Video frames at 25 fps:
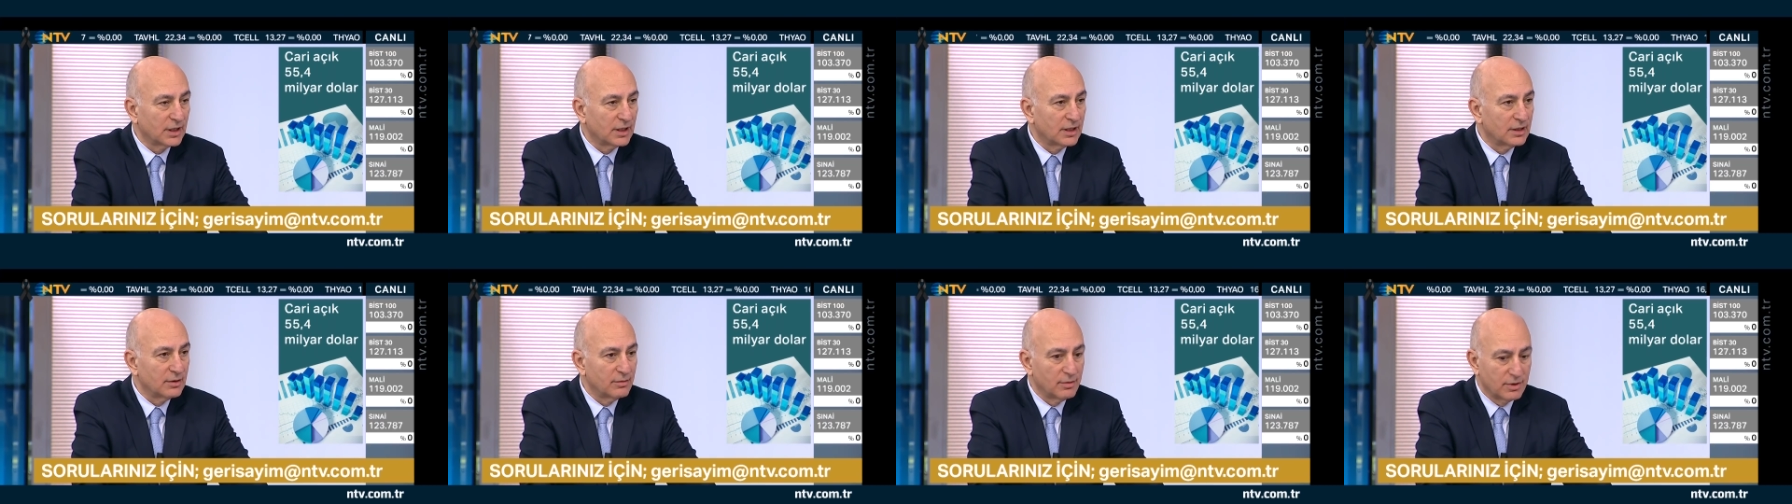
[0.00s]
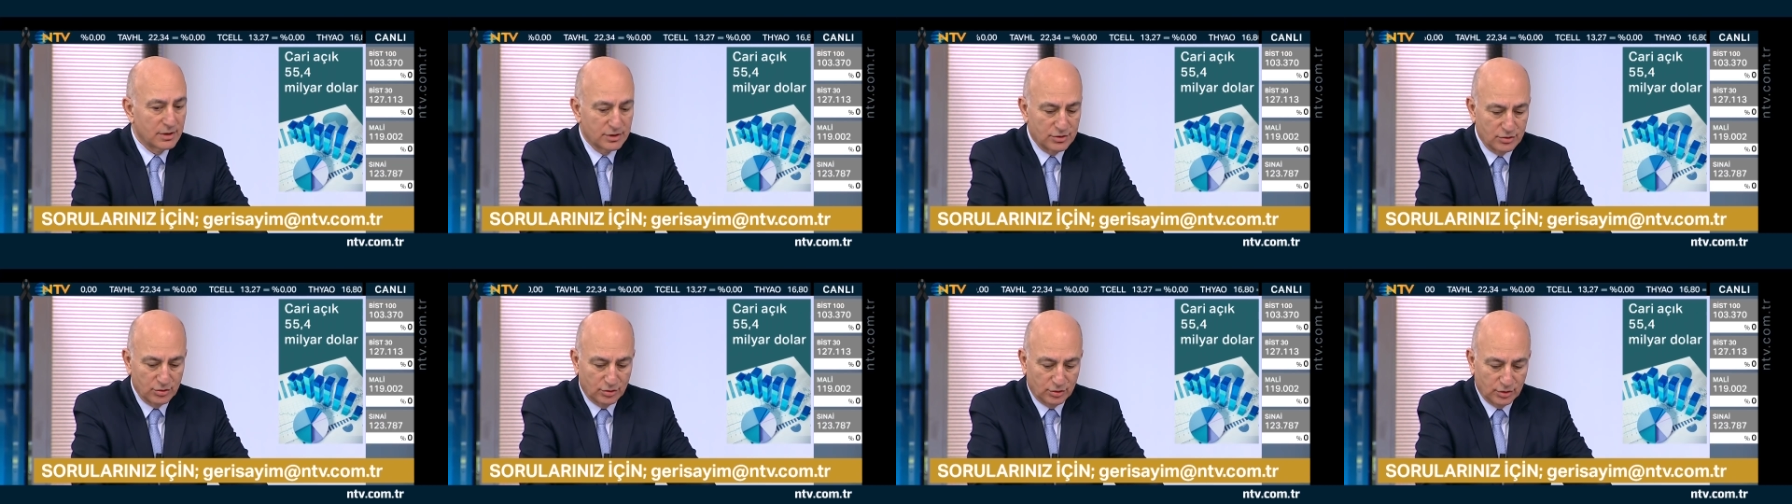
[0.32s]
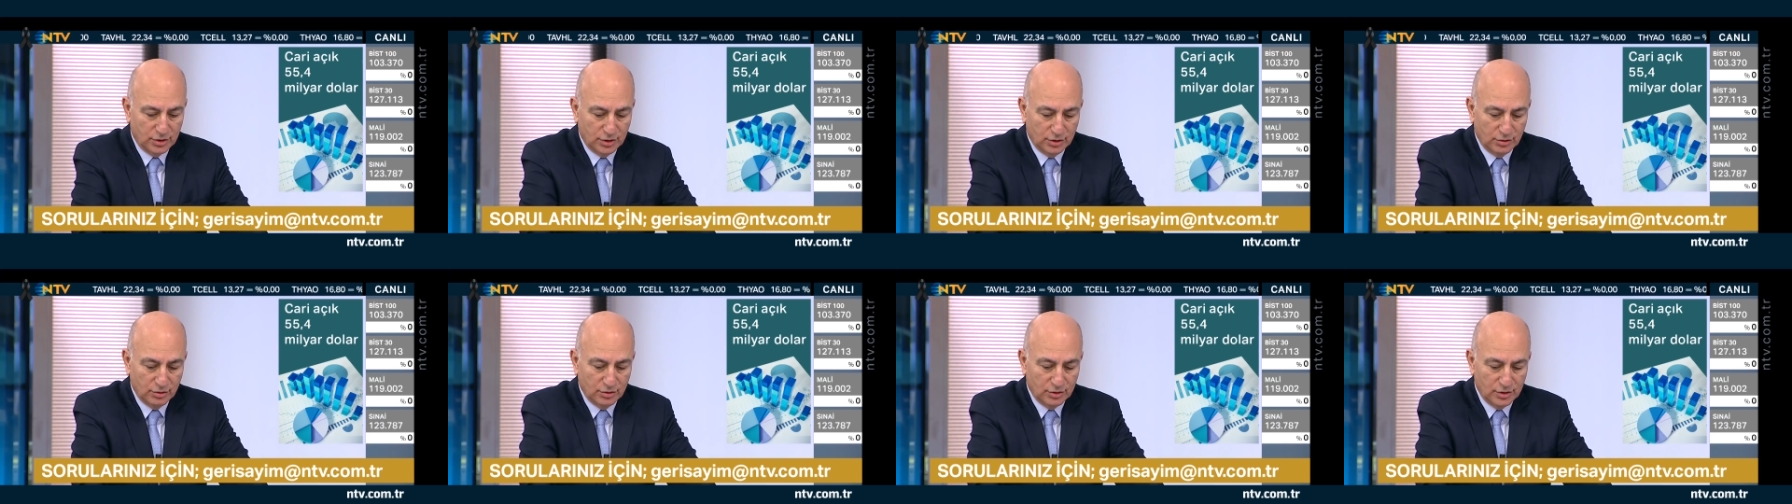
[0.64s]

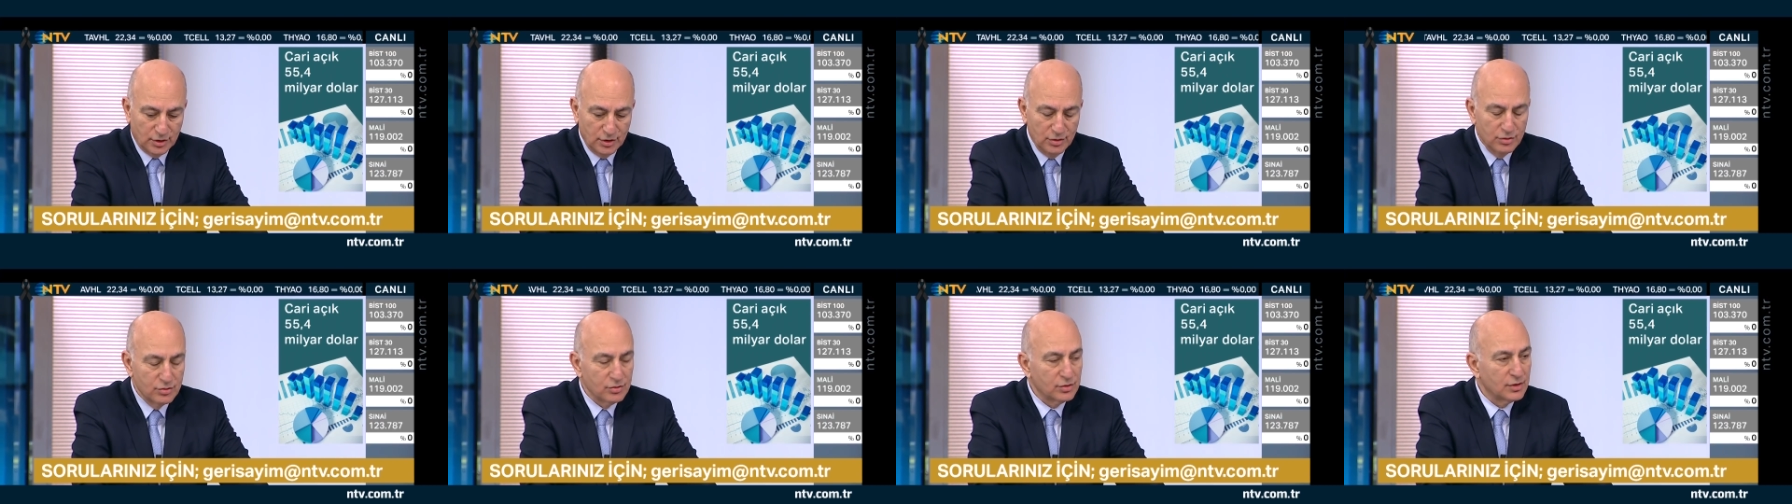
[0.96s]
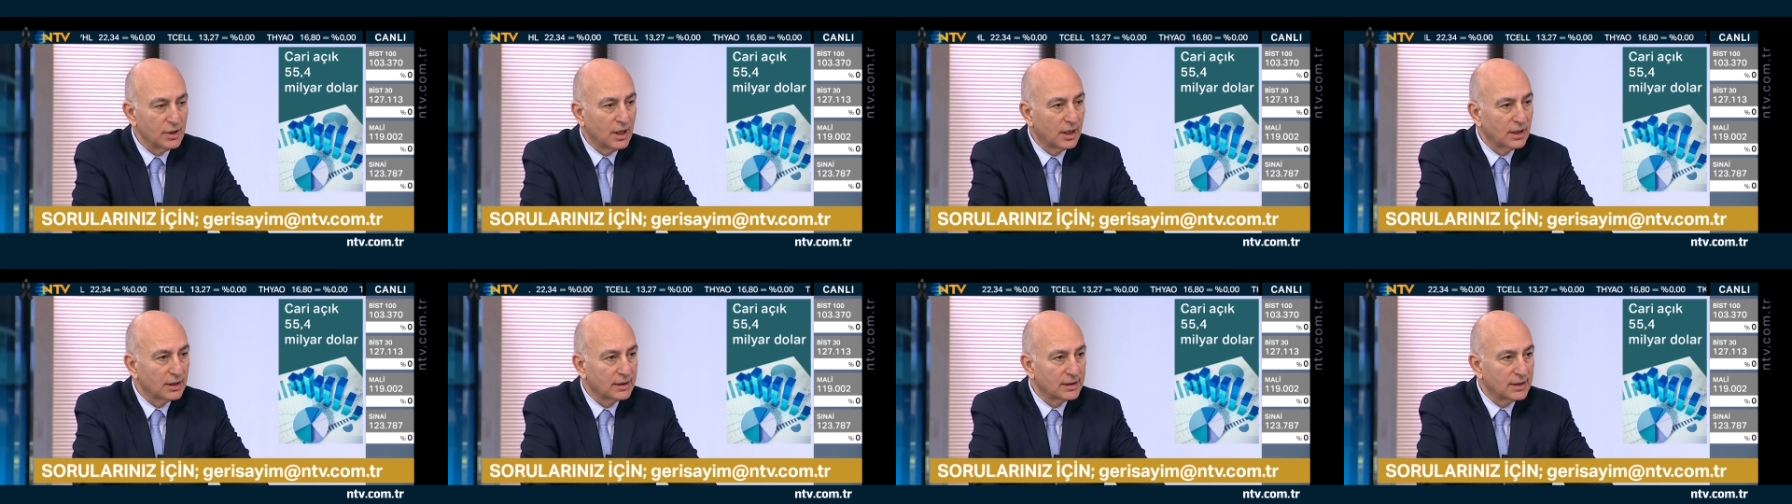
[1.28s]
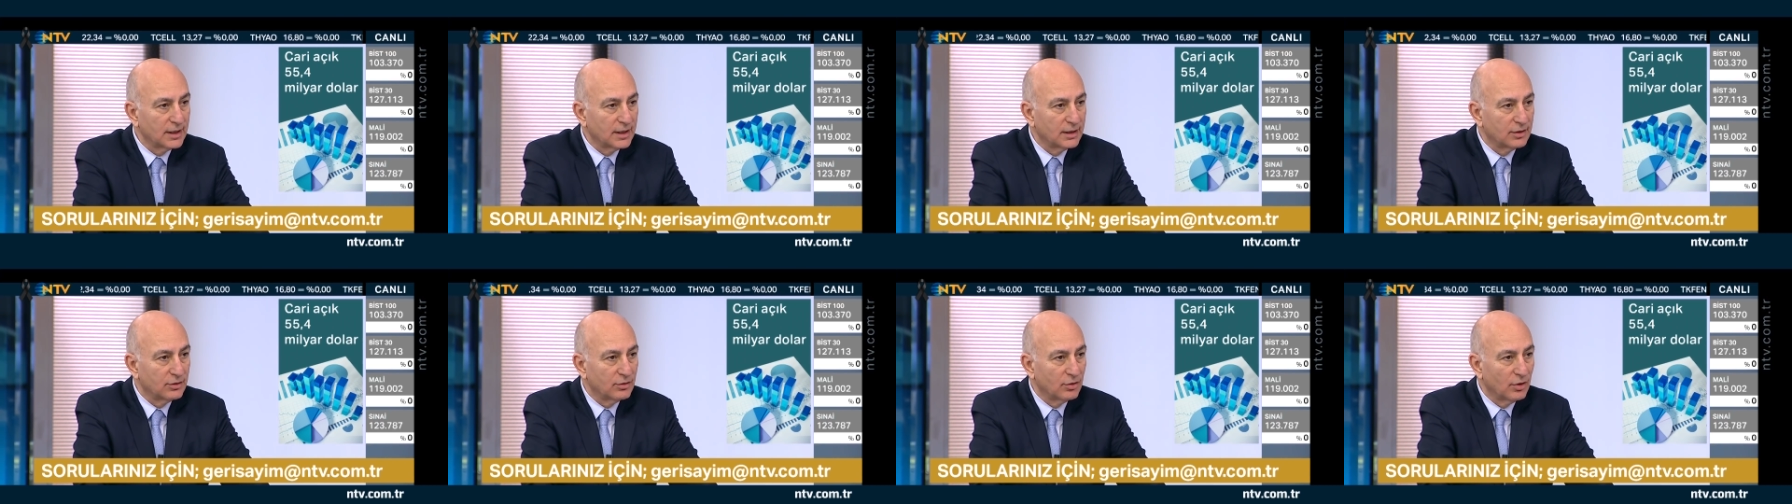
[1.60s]
55.4'te
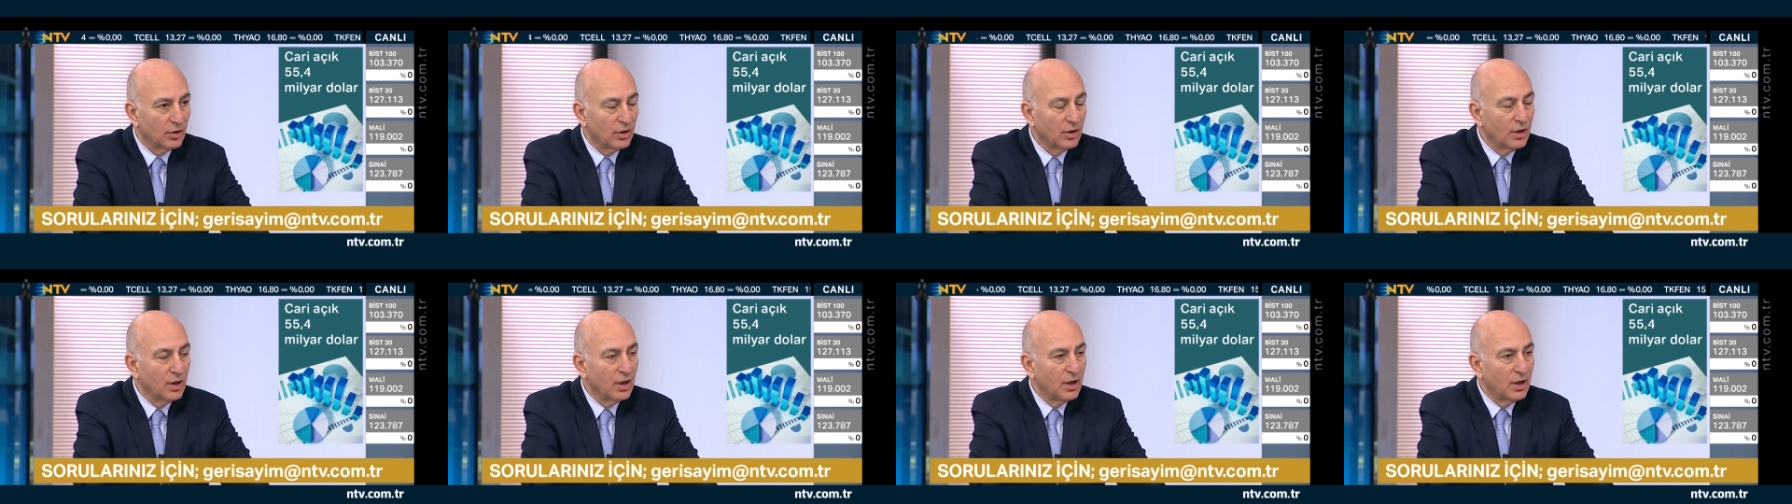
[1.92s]
%6 ediyor.